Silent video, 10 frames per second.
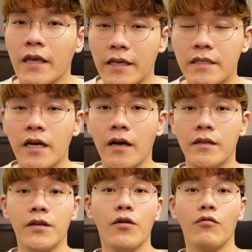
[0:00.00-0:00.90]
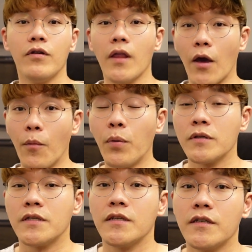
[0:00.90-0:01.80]
2차 같은 경우는
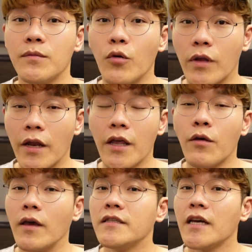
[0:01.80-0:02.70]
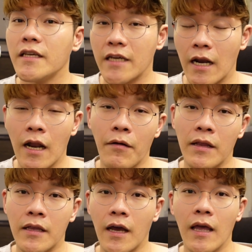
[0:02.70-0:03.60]
에어포스 모델이 굉장히 잘
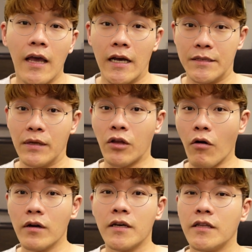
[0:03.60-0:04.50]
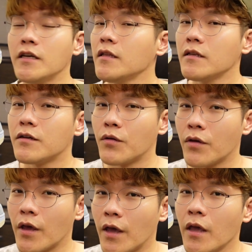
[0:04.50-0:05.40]
나왔다 하지만 덩크는
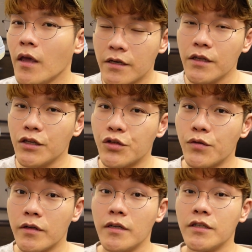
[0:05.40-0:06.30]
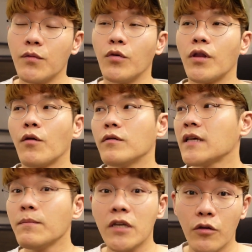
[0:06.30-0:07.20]
그렇게 큰 이슈를 끌지는 못했고
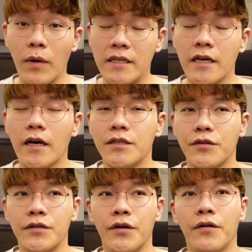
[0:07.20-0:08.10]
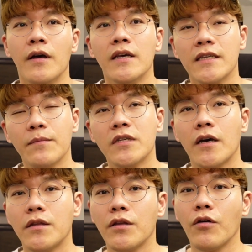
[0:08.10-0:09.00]
3차도 마찬가지였어요 3차
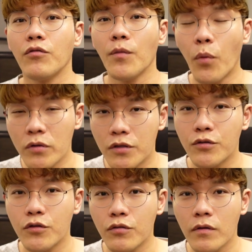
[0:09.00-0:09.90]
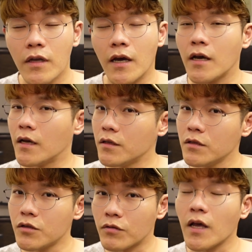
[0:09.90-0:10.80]
같은 경우는 포스도 약간
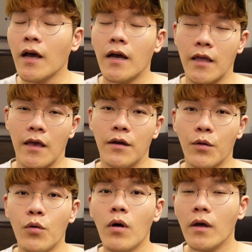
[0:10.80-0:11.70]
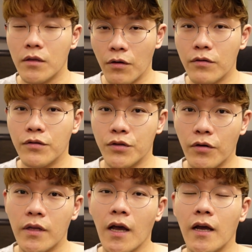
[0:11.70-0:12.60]
적당하게 그리고 덩크도
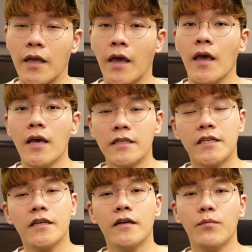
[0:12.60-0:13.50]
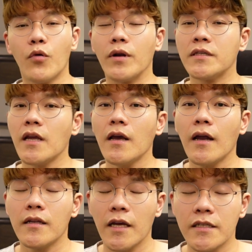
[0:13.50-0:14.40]
적당하게 지금 뭐
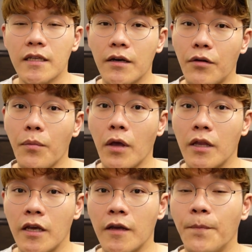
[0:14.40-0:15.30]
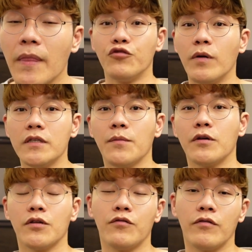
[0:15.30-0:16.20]
리셀가를 따진다 그러면은 두 번째
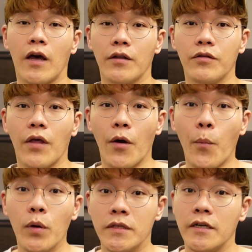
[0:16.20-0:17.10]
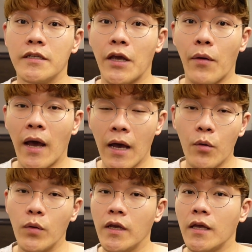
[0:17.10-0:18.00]
버전으로 나왔던 에어포스를
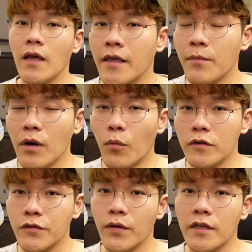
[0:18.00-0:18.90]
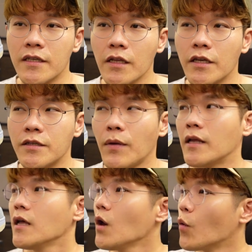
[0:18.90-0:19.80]
제외하고는 힘을 못 쓰고 있는 상태지만
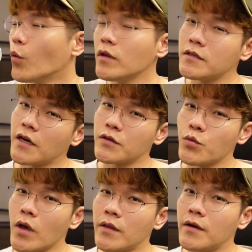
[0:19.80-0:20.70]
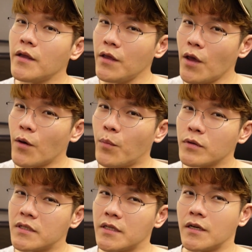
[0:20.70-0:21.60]
오늘 제가 소개해드릴 이
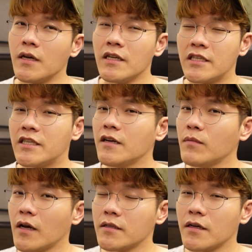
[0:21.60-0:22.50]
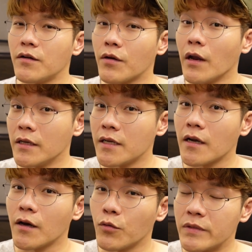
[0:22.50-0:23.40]
에어포스 지금 지금 당장 그렇게
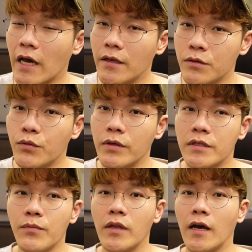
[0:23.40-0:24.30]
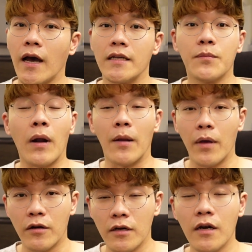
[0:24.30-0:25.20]
리셀가가 높지 않을 수도 있습니다 아직
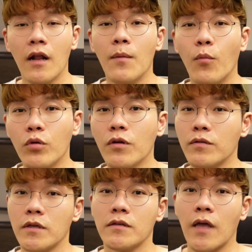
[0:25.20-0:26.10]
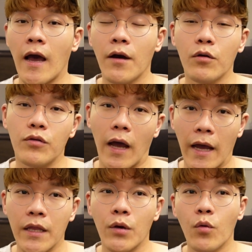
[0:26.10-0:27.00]
발매를 모든 곳에서 다 한 것도
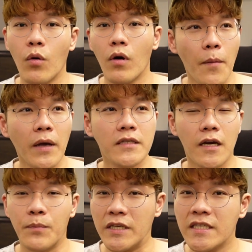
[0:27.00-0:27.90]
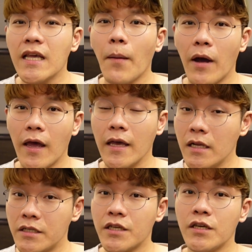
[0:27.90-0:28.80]
아니고 해봤자 비싸봐야
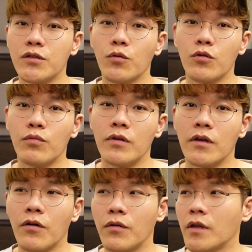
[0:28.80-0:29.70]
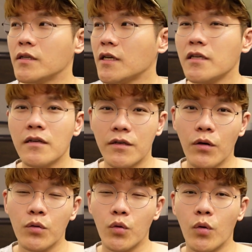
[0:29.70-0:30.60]
1치킨 정도 붙는 건데 사실
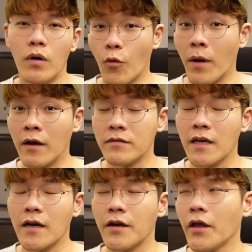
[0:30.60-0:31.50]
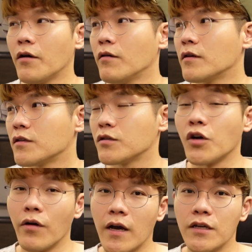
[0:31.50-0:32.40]
그것도 오바라고 생각을 해요 그래서
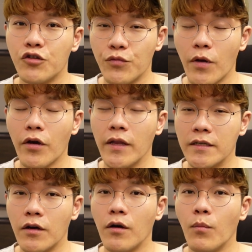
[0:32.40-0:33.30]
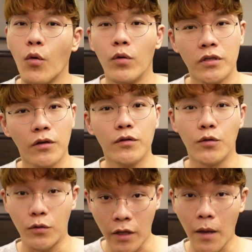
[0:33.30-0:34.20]
정가 주변에서 뭐 5천원
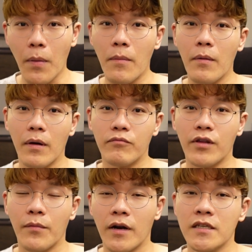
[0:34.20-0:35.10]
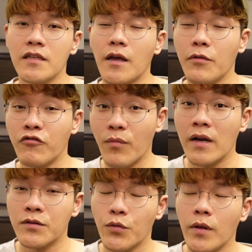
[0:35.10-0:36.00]
정도 택배비만 부담을 하신다면
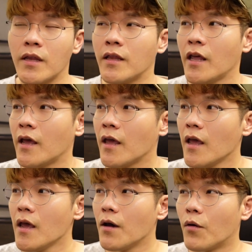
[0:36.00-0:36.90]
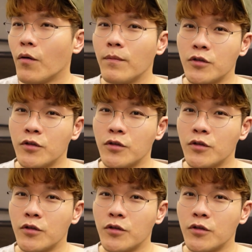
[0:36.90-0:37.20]
구매할 수도 있는데 어,